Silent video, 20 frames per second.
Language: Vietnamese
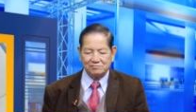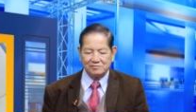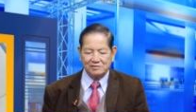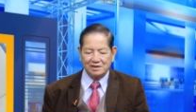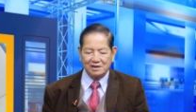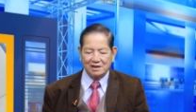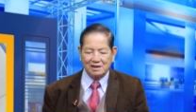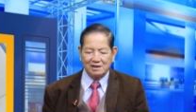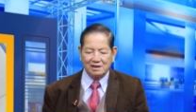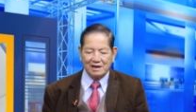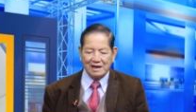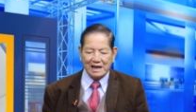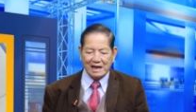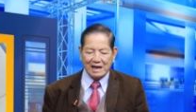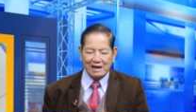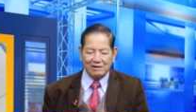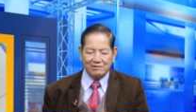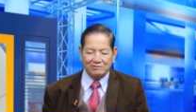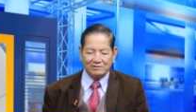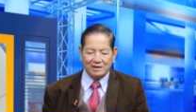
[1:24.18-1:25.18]
lơ
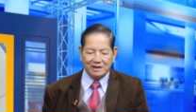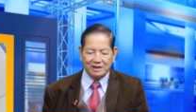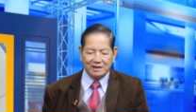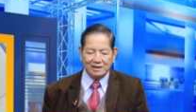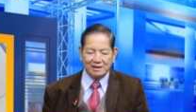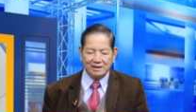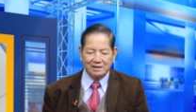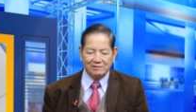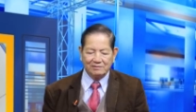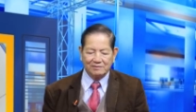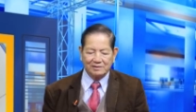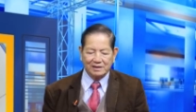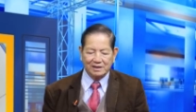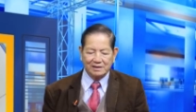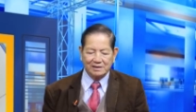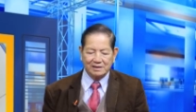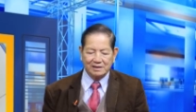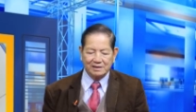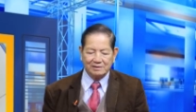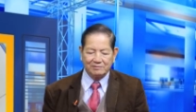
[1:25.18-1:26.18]
là không để ý, mà đến
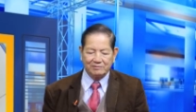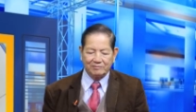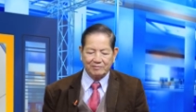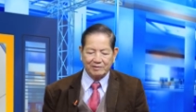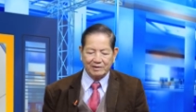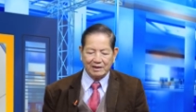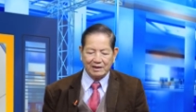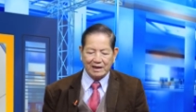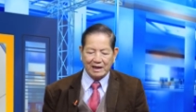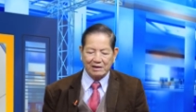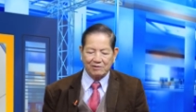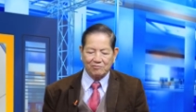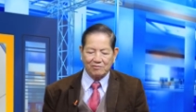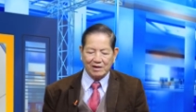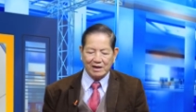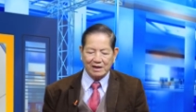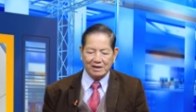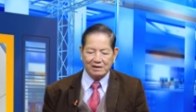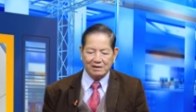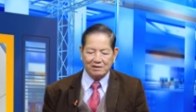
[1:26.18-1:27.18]
khi mà bị lạnh
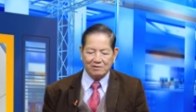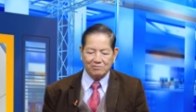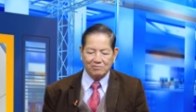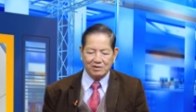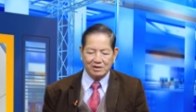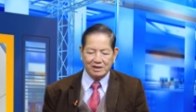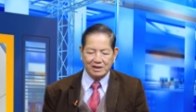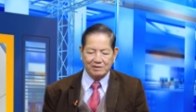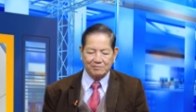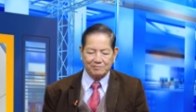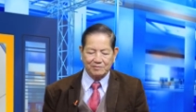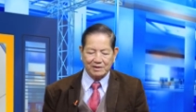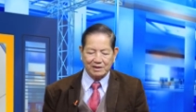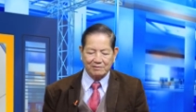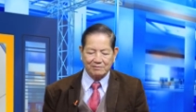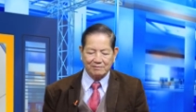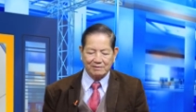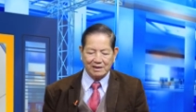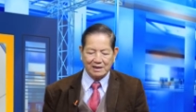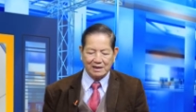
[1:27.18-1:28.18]
quá thì không có kịp để
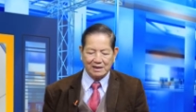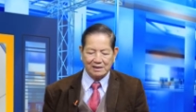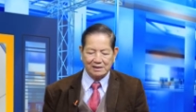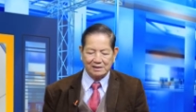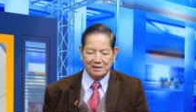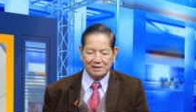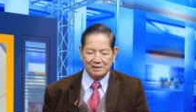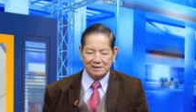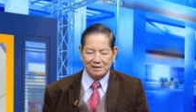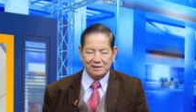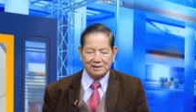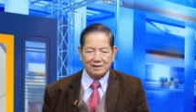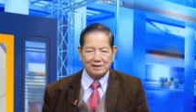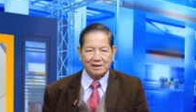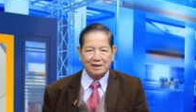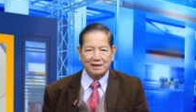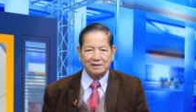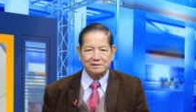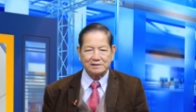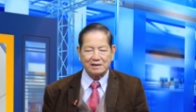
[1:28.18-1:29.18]
mà
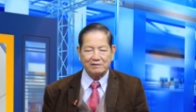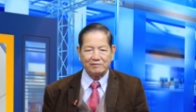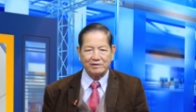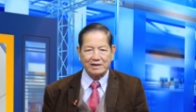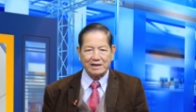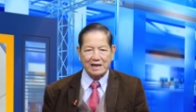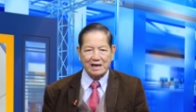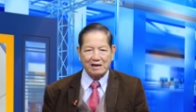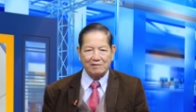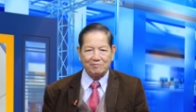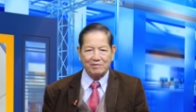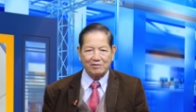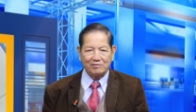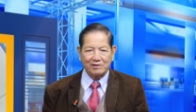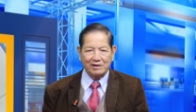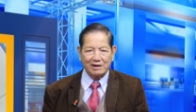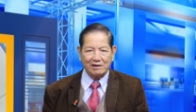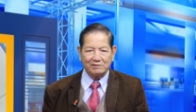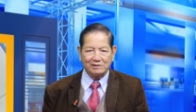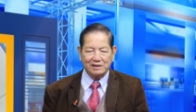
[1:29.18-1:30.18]
chạy về nhà mặc
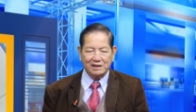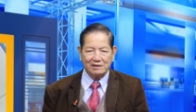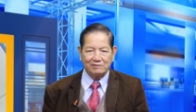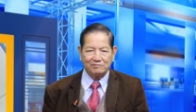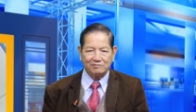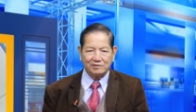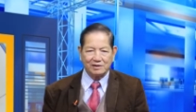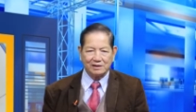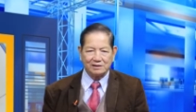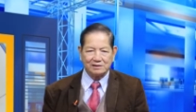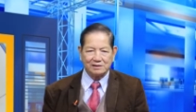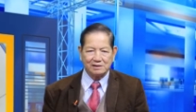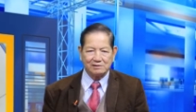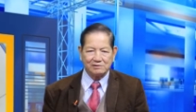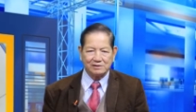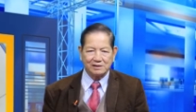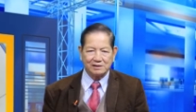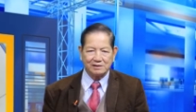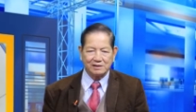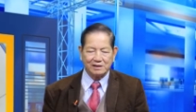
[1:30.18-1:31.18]
quần áo thêm, và
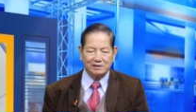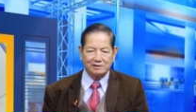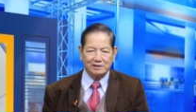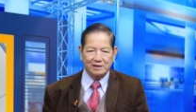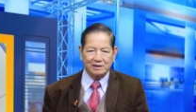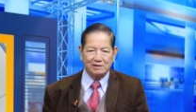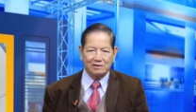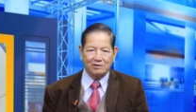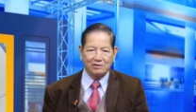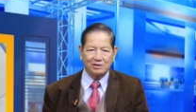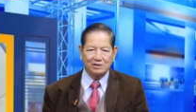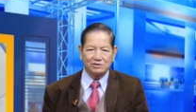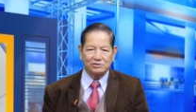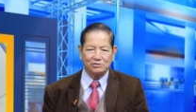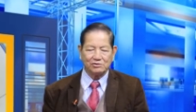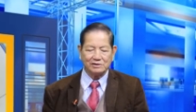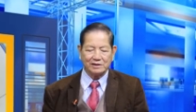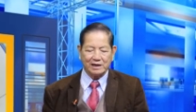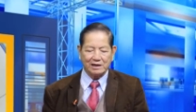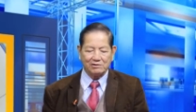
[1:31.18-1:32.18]
khi nhiệt độ nó
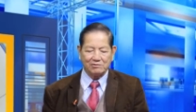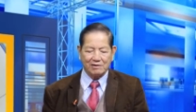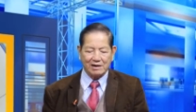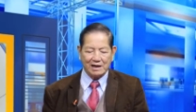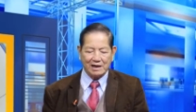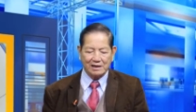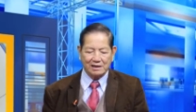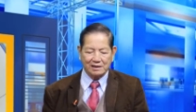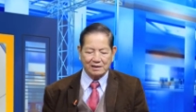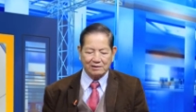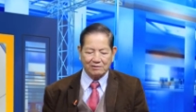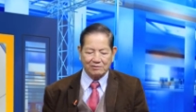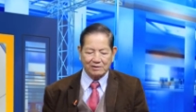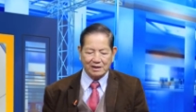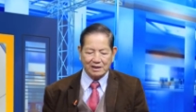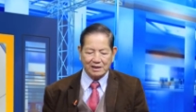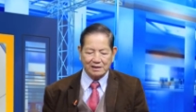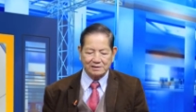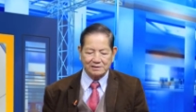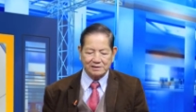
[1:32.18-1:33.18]
xuống nhanh quá thì cậu
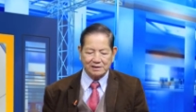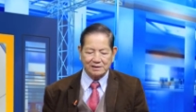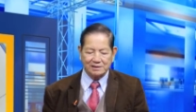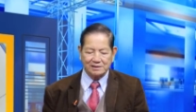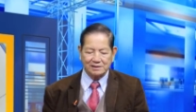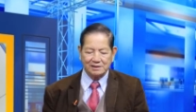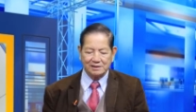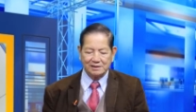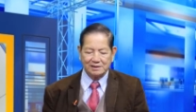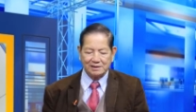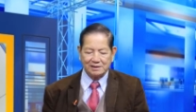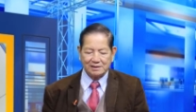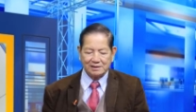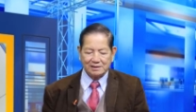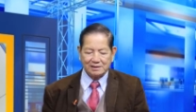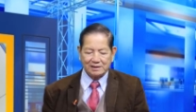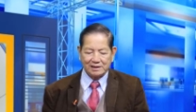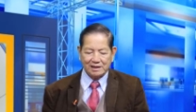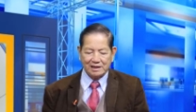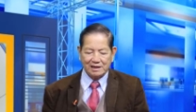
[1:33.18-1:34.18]
đã chết.
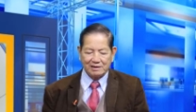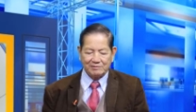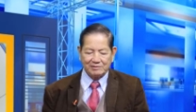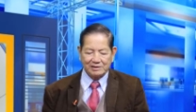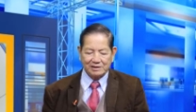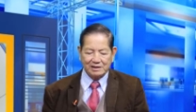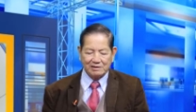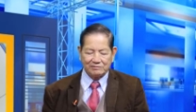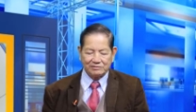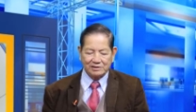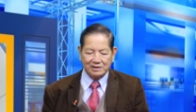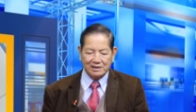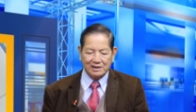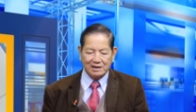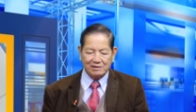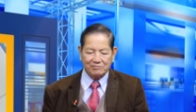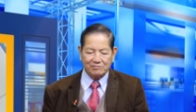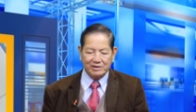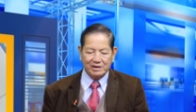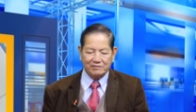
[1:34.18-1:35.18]
Đây là một trường hợp rất
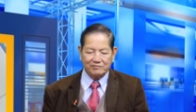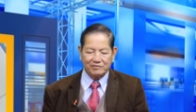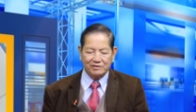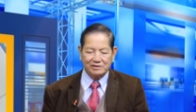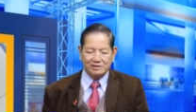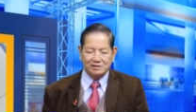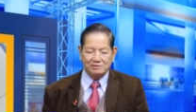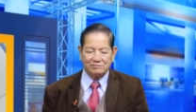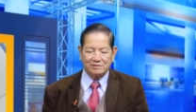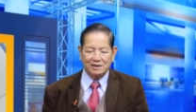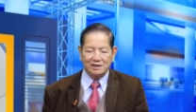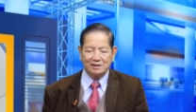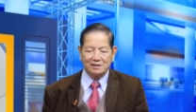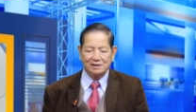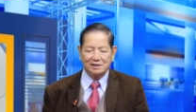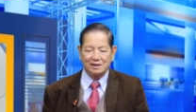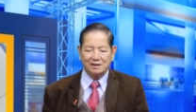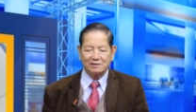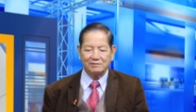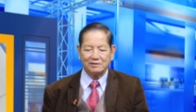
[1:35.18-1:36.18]
đặc biệt về xứ Mỹ,
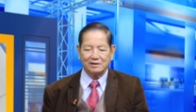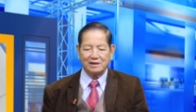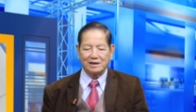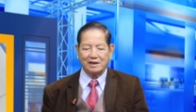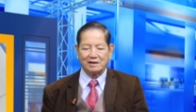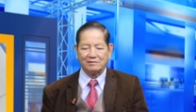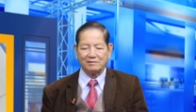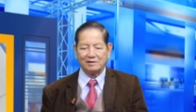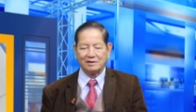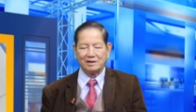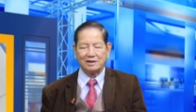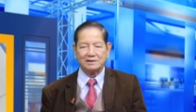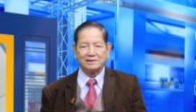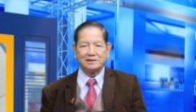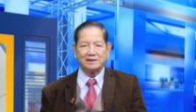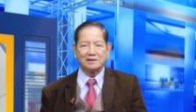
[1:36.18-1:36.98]
về cái vấn đề mà người